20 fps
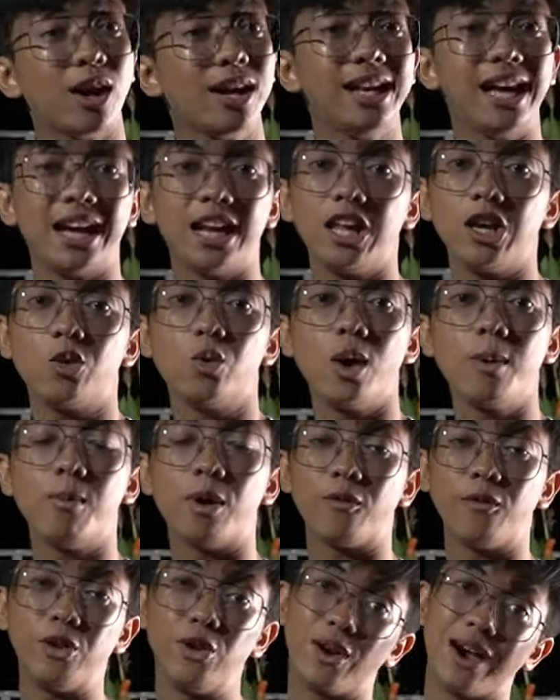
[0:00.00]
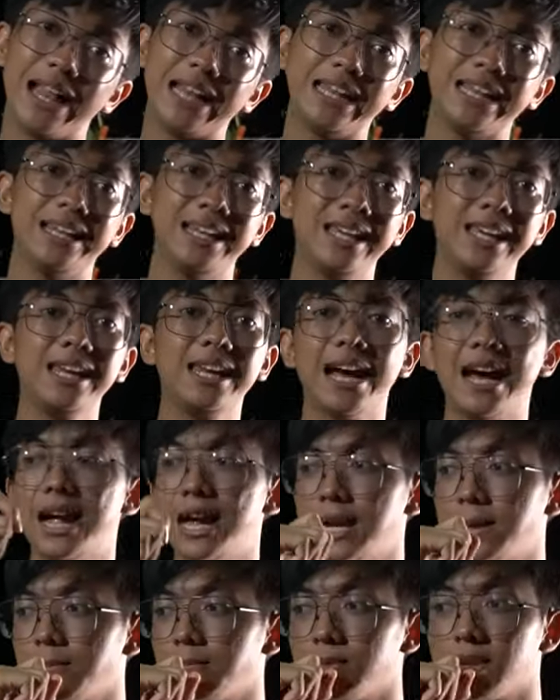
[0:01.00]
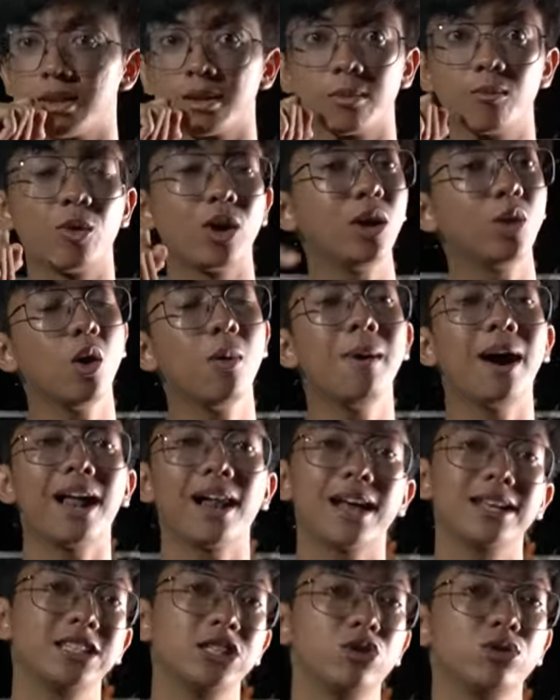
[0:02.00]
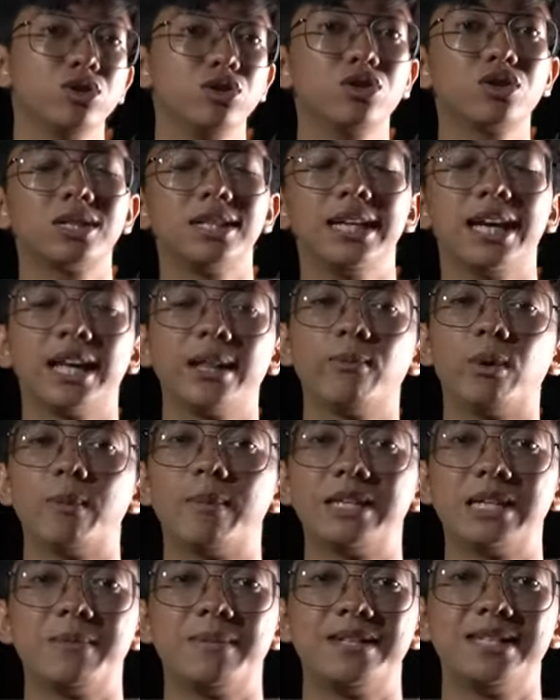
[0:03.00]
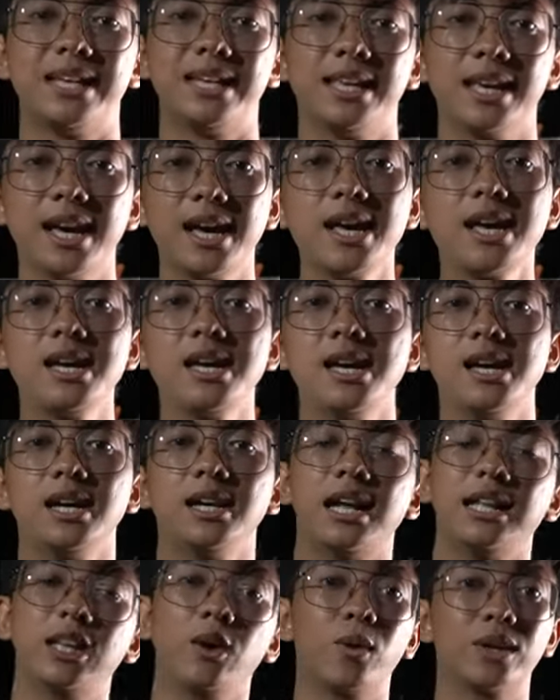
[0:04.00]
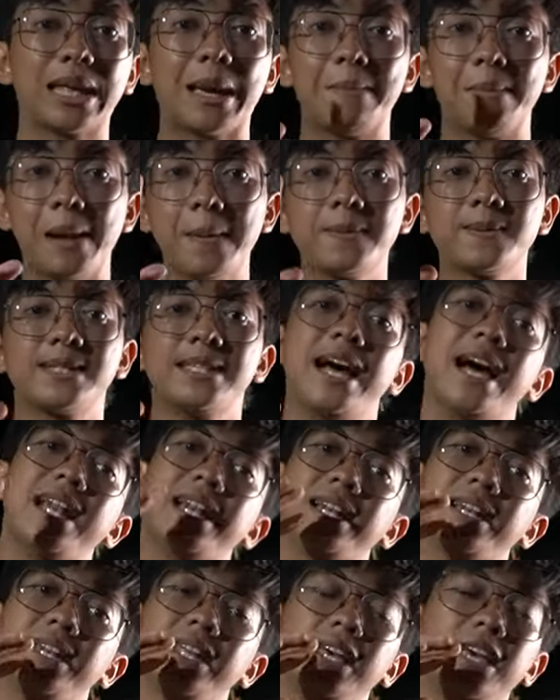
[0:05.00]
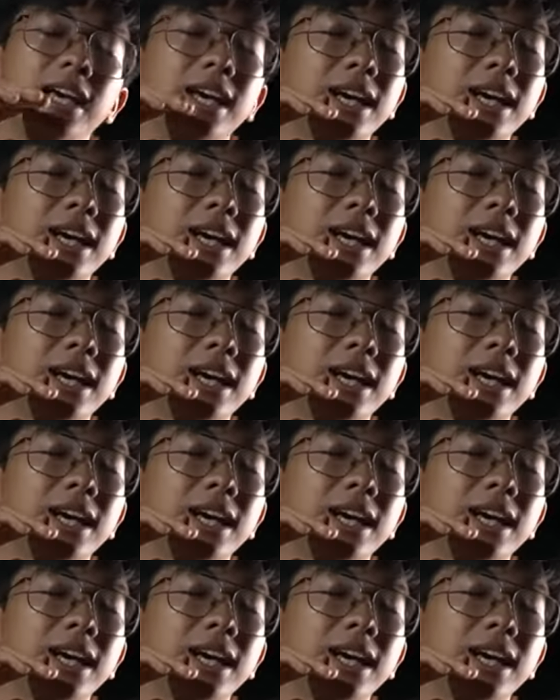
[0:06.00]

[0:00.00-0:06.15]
itu dari gue buat video kali ini dan mungkin gue bakal kasih tunjuk sedikit buat bersih-bersihnya. Nanti gue time lapse dan